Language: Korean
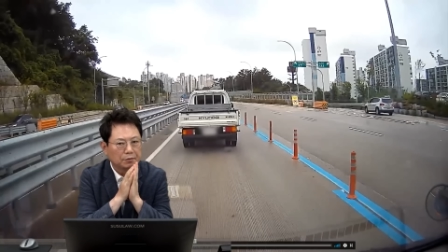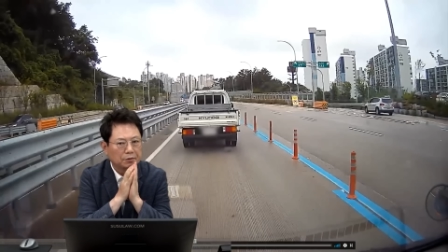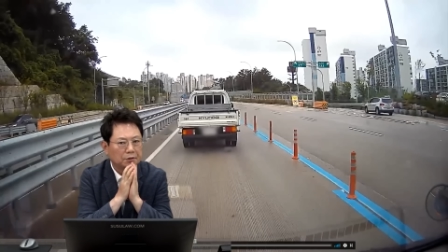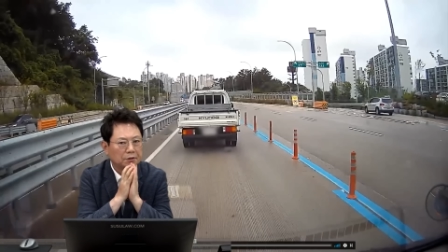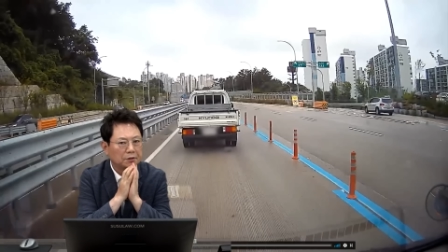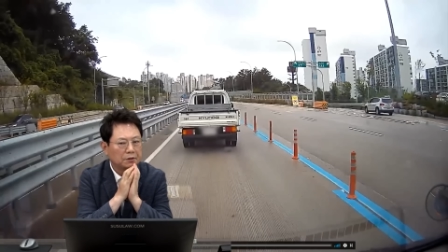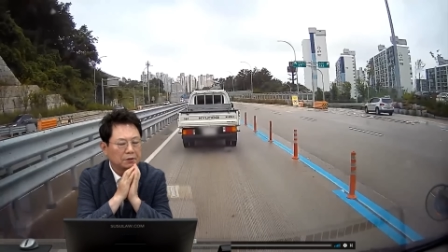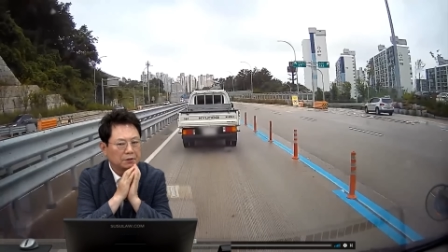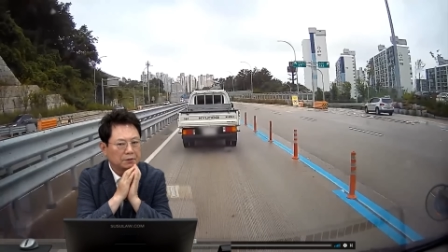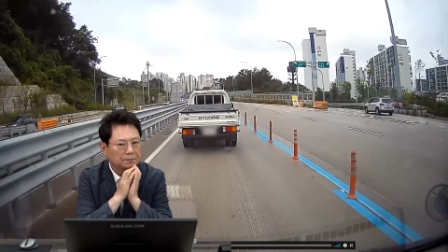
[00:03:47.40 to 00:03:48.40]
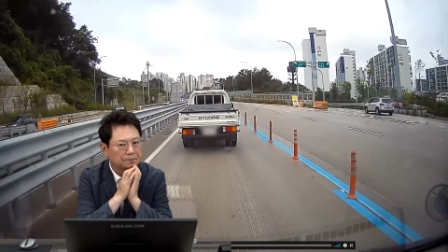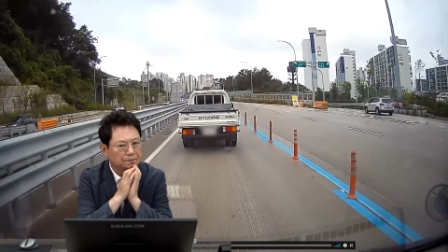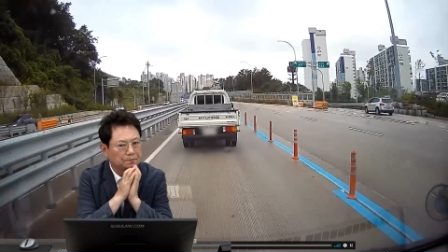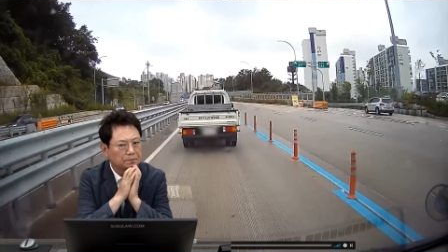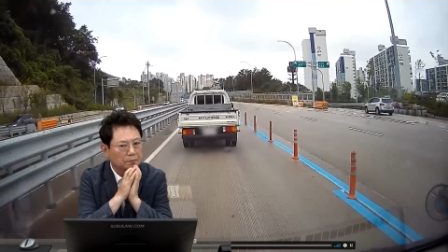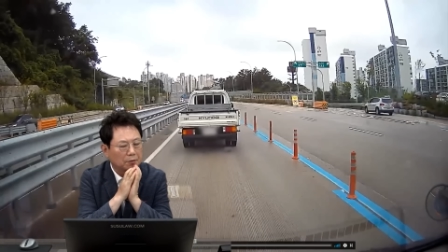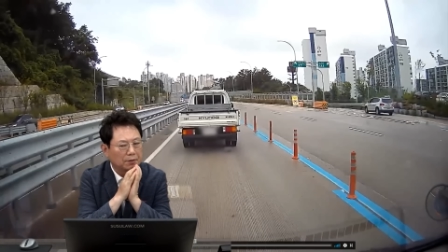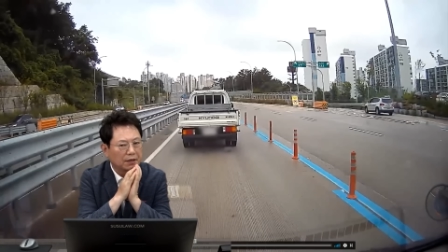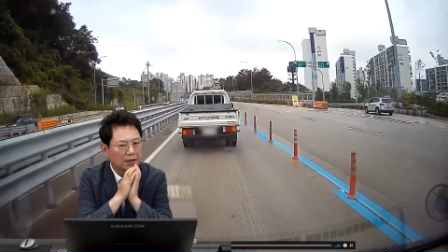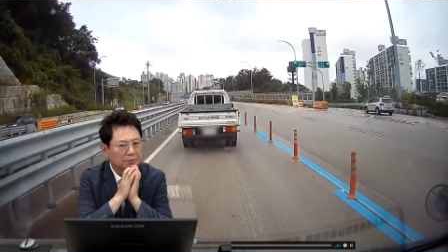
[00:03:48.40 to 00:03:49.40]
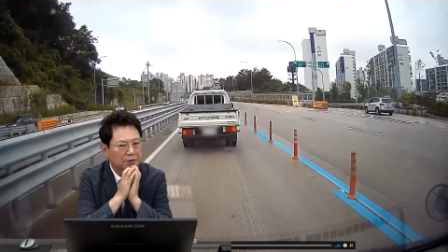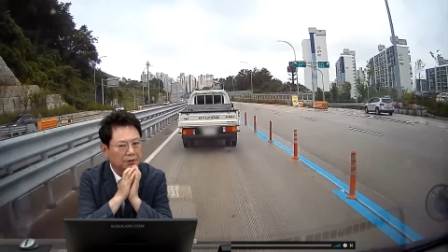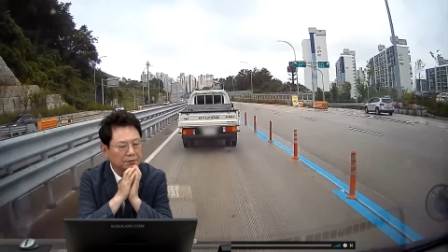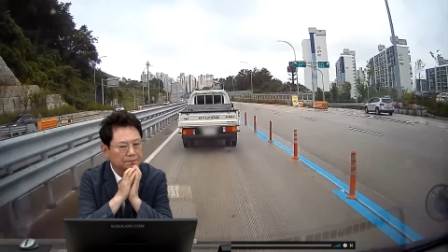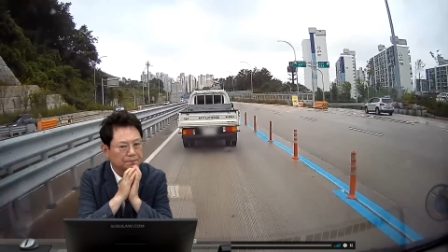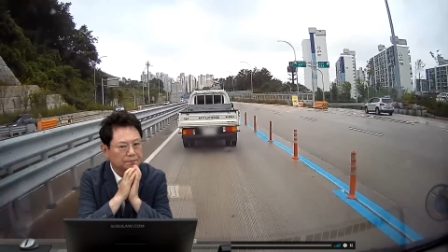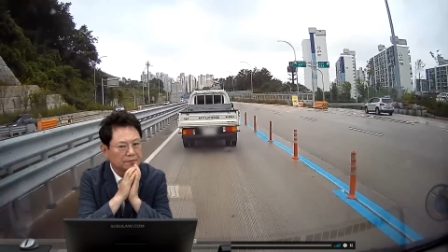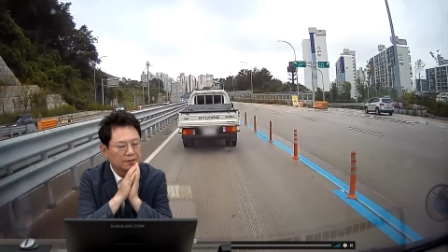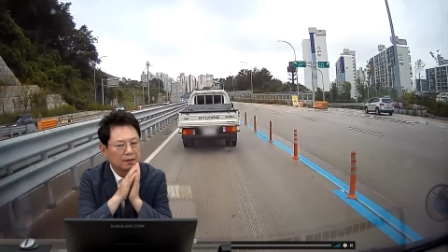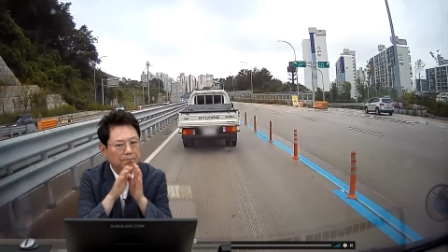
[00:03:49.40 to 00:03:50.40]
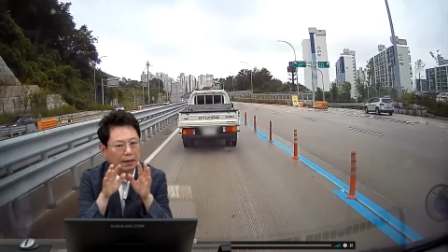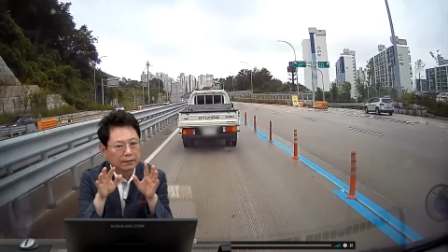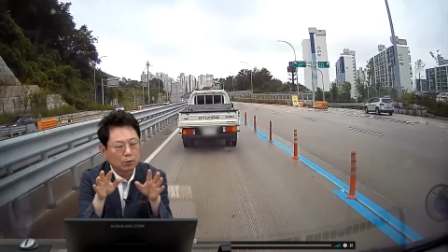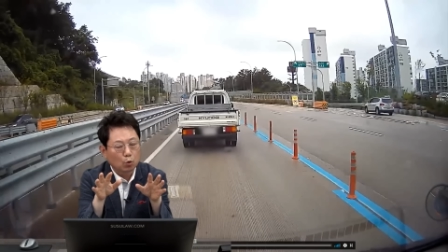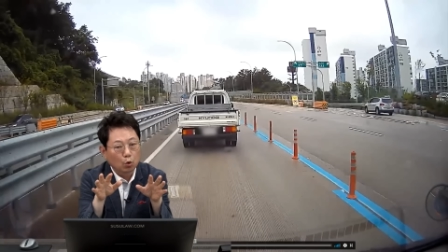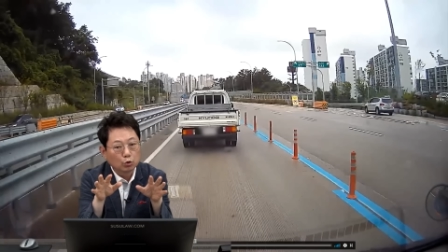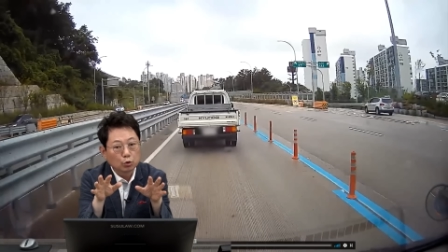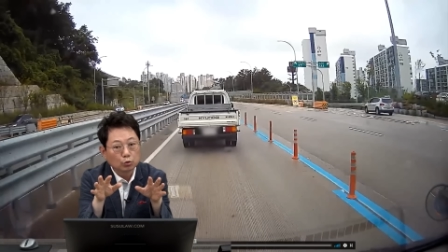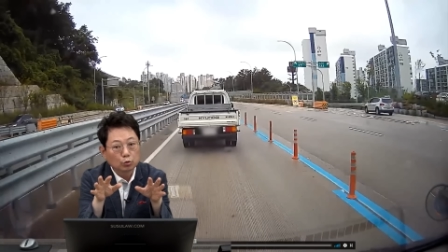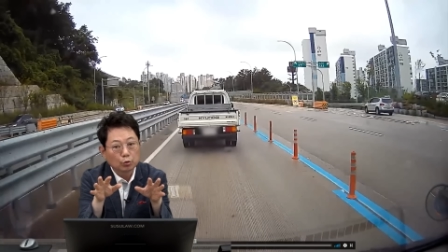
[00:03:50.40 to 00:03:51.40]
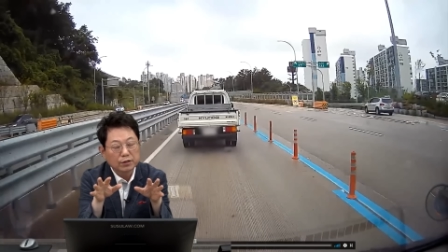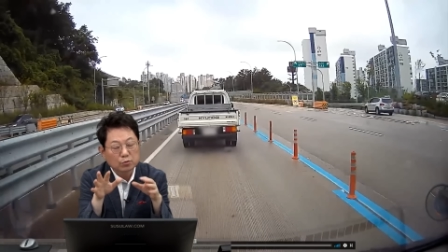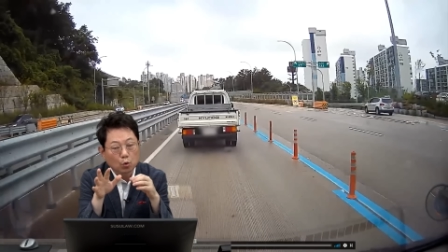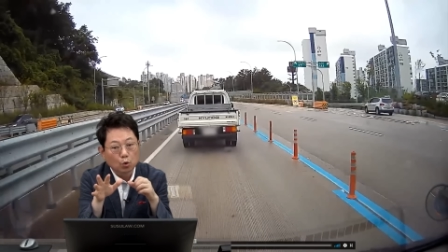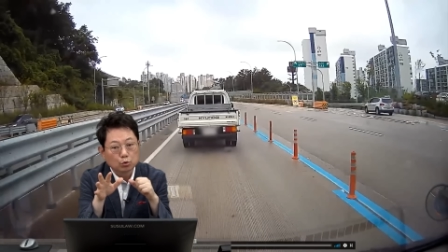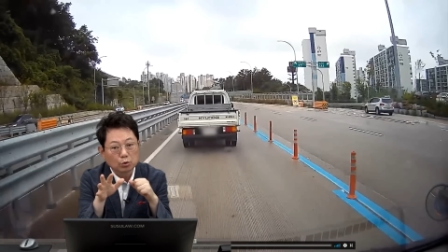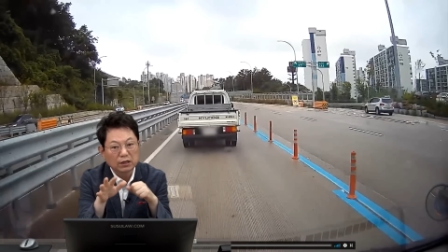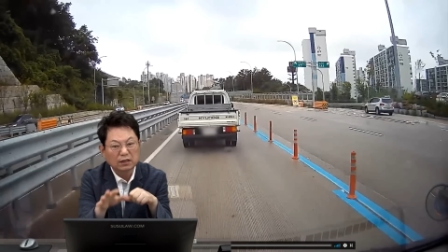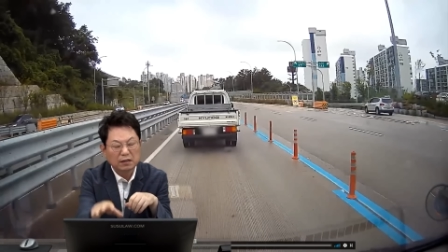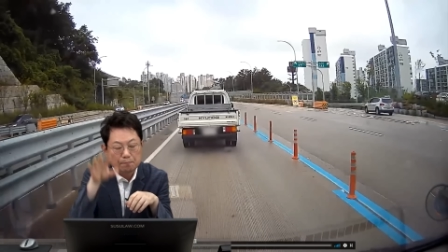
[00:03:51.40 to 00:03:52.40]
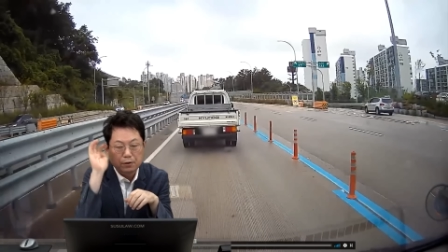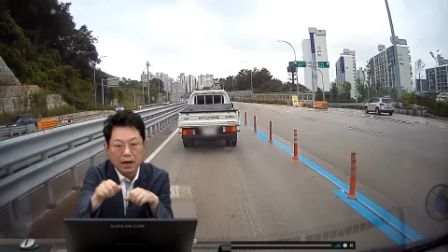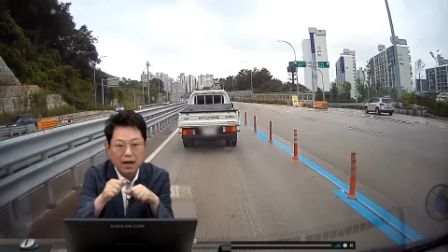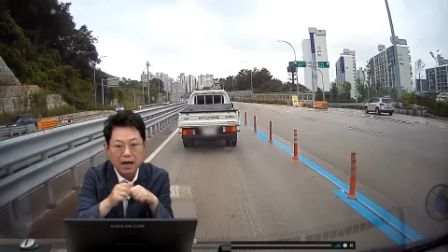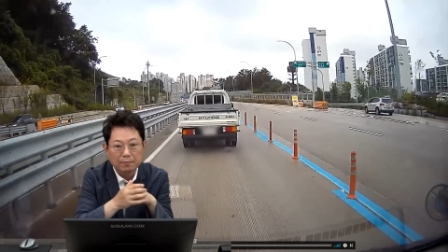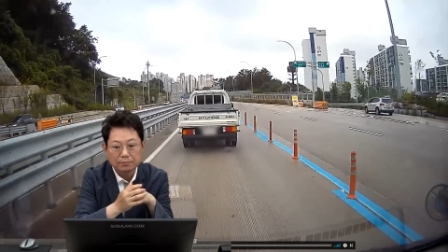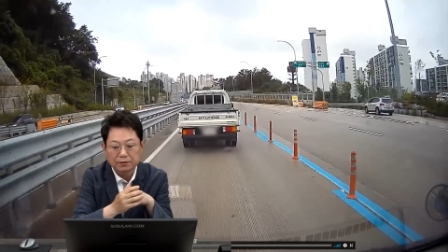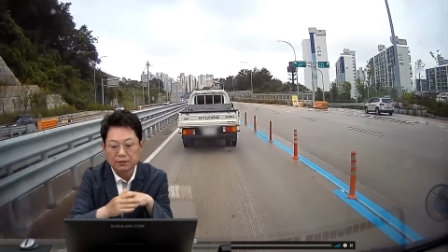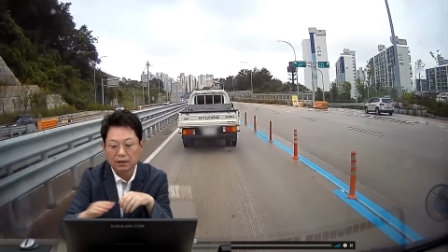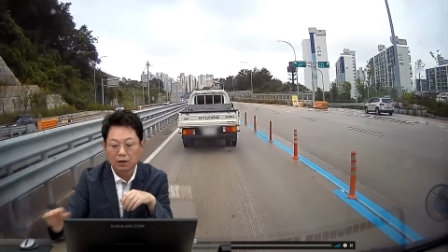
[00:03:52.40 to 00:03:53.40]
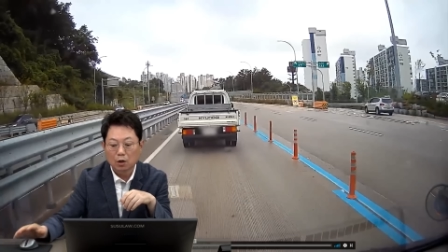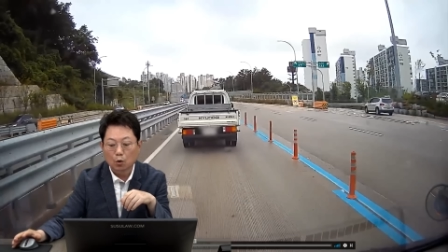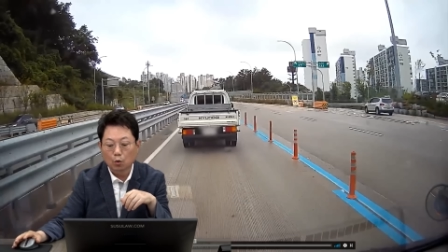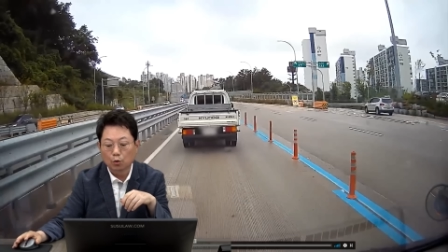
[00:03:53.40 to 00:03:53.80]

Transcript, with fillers: 요거 법원에 가면 만약에 고속도로에서 고속으로 다니가 때벙 멈췄다.